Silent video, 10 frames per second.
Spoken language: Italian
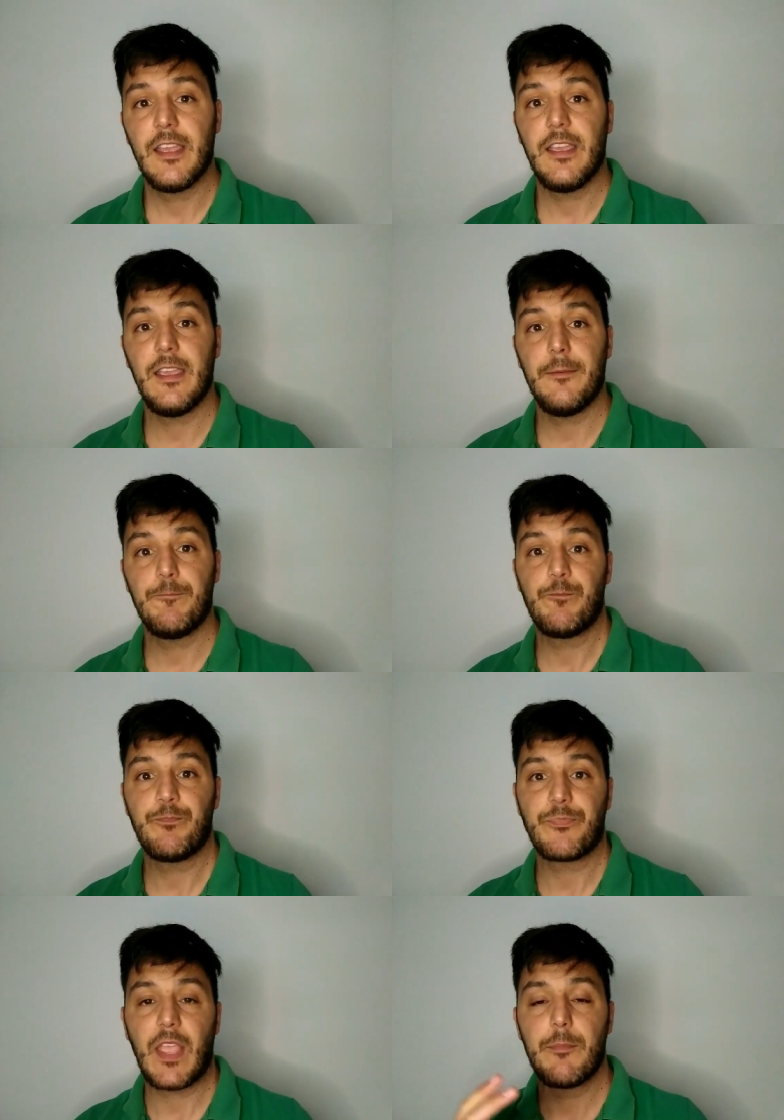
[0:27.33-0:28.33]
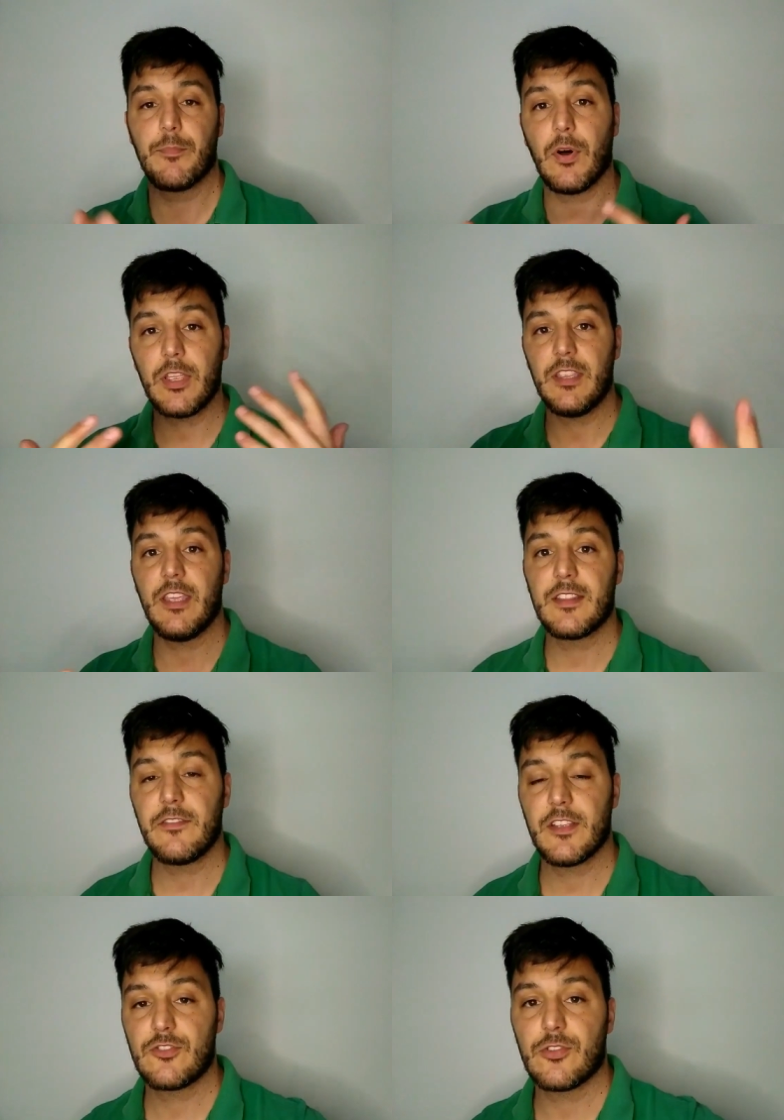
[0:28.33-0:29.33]
E, ehm, e poi
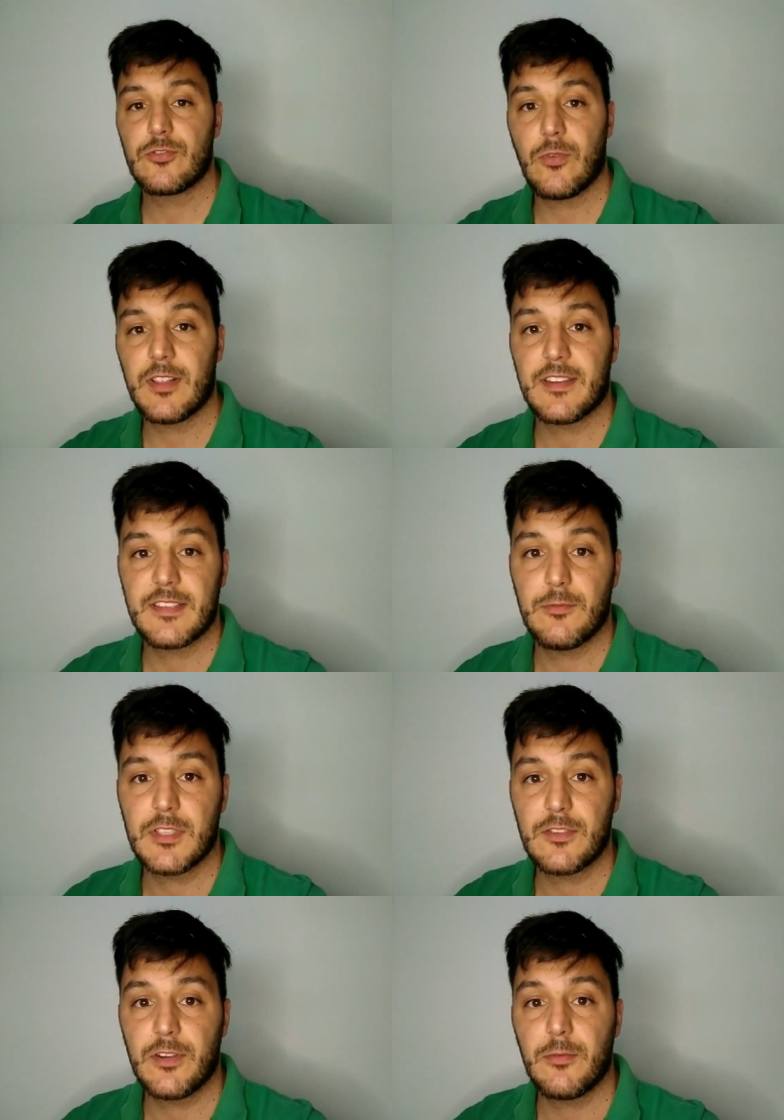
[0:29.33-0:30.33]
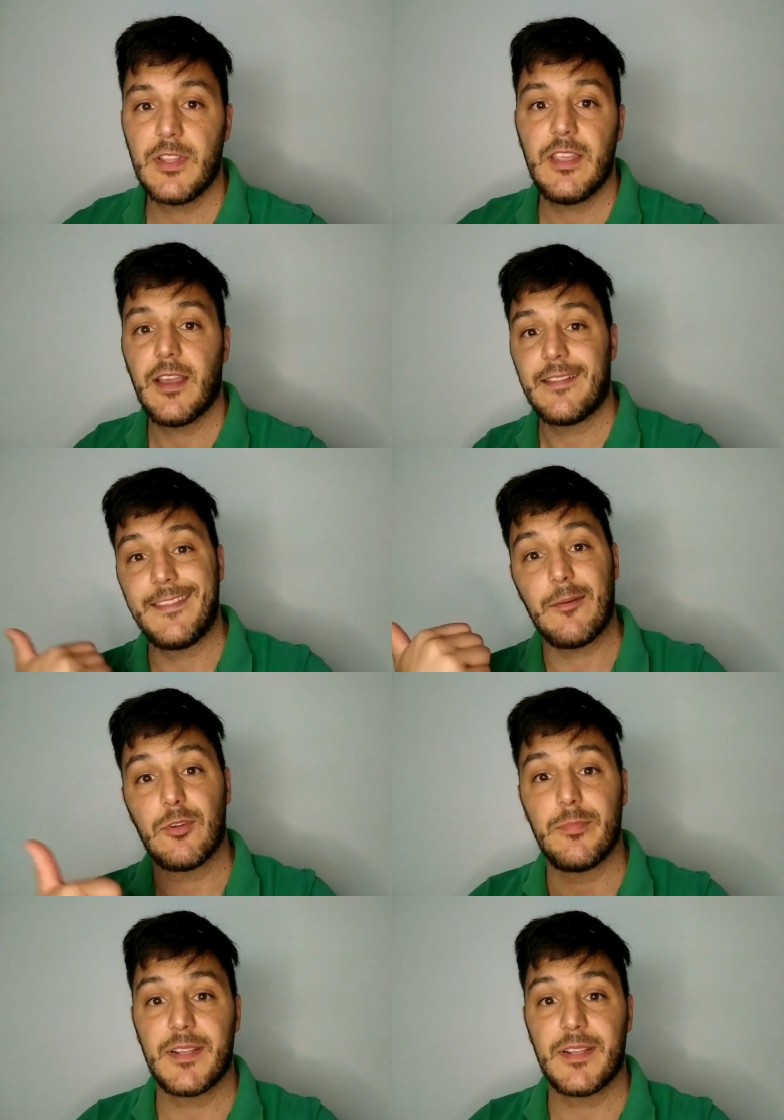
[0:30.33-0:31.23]
niente, vi aggiorno su altre situazioni situazioni, quindi andiamo, non